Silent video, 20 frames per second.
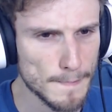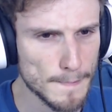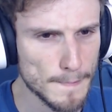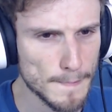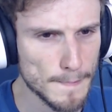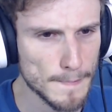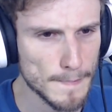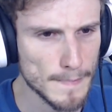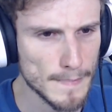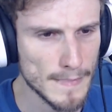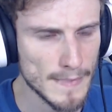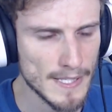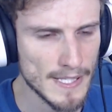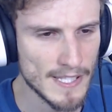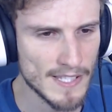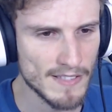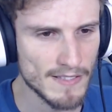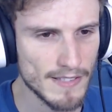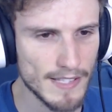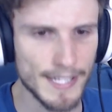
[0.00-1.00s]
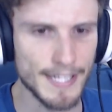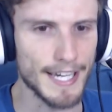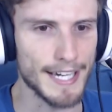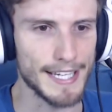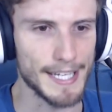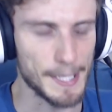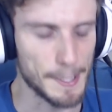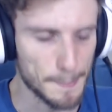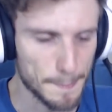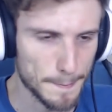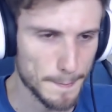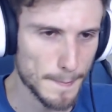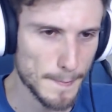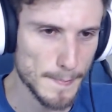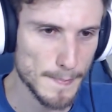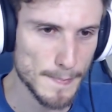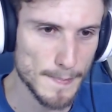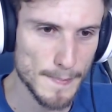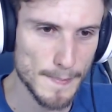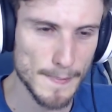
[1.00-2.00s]
E aí pessoal, e aí? como vocês
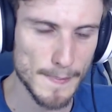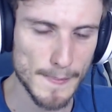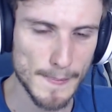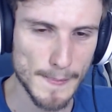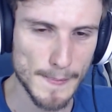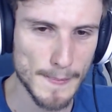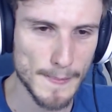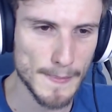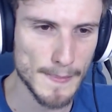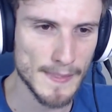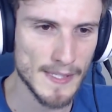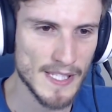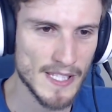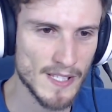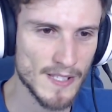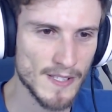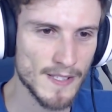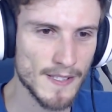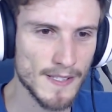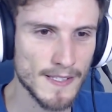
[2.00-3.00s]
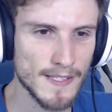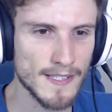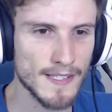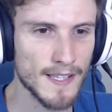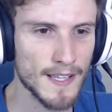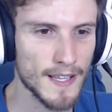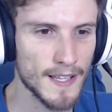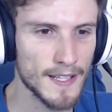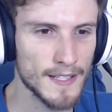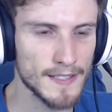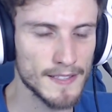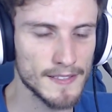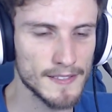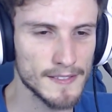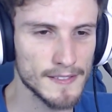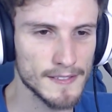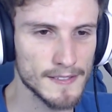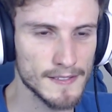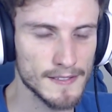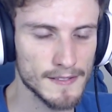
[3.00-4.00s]
estão? Em menos de um mês o
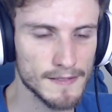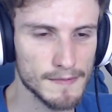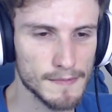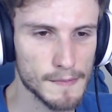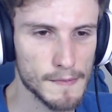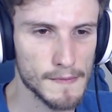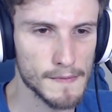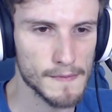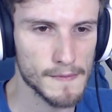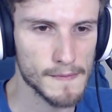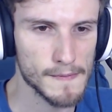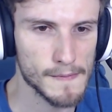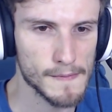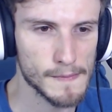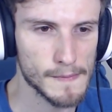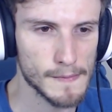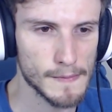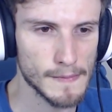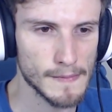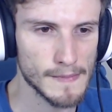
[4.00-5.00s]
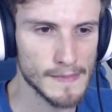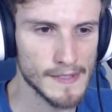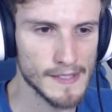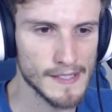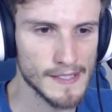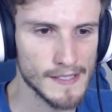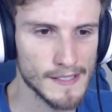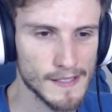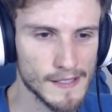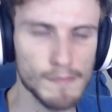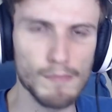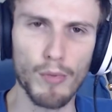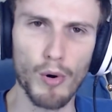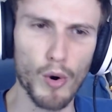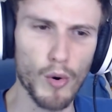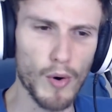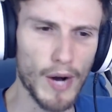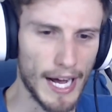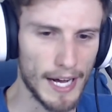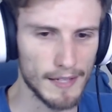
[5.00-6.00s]
canal já está com 300 inscritos.
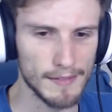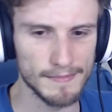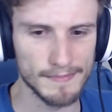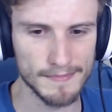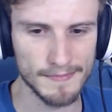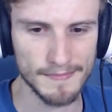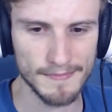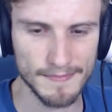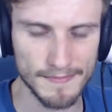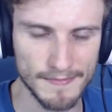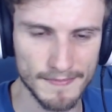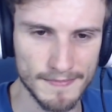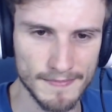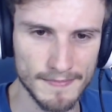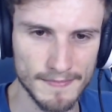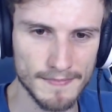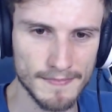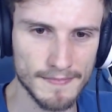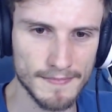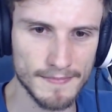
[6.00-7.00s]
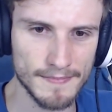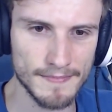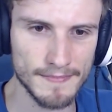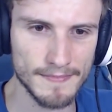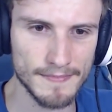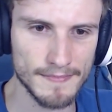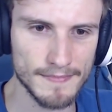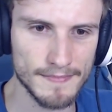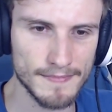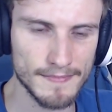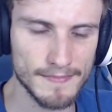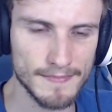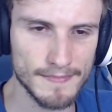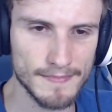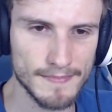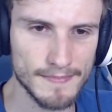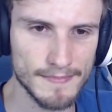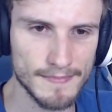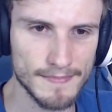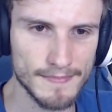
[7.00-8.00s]
Boa! Valeu mesmo. E já dá um
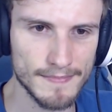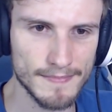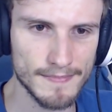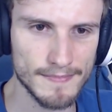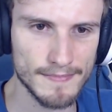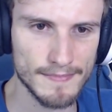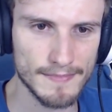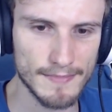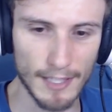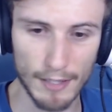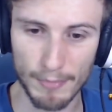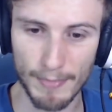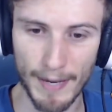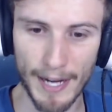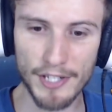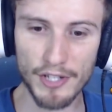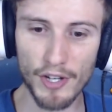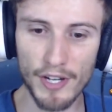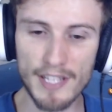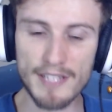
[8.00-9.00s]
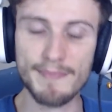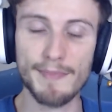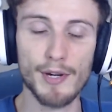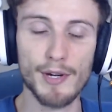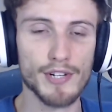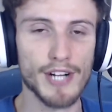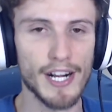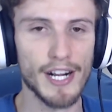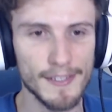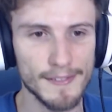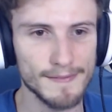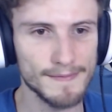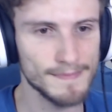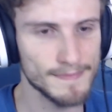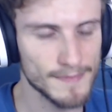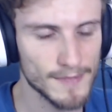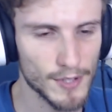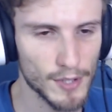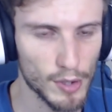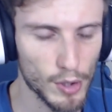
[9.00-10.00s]
likezinho porque tá, tá mais de mil já. fazer no
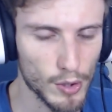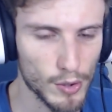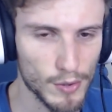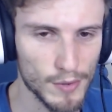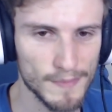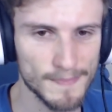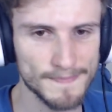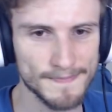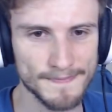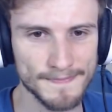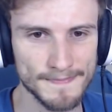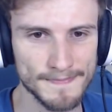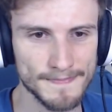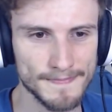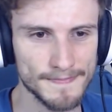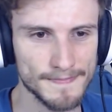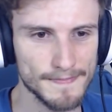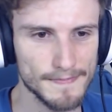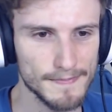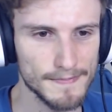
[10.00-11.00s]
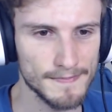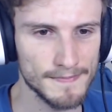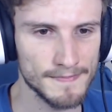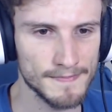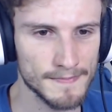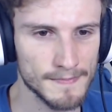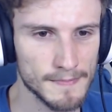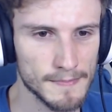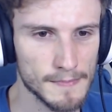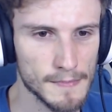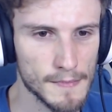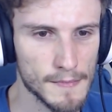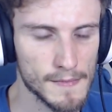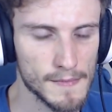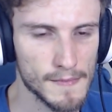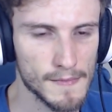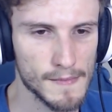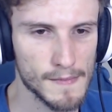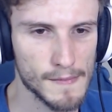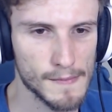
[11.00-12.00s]
celular. Olha só. E
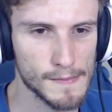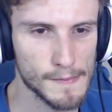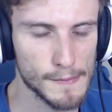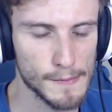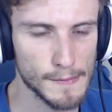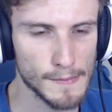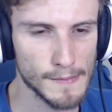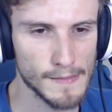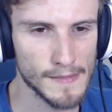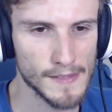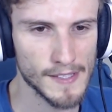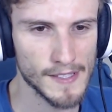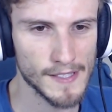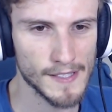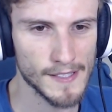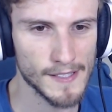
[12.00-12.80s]
então bora pro vidro.